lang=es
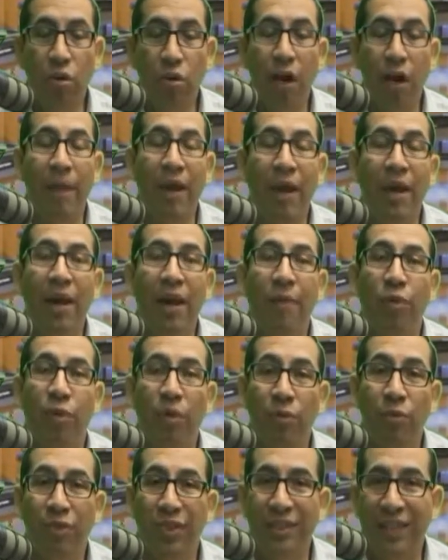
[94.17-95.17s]
de ninguna
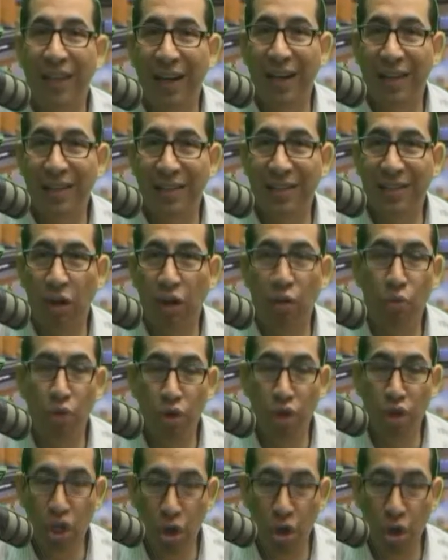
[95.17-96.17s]
manera podemos estar en
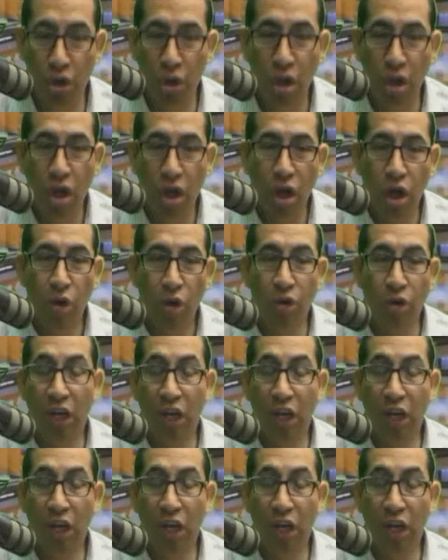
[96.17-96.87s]
esa comunión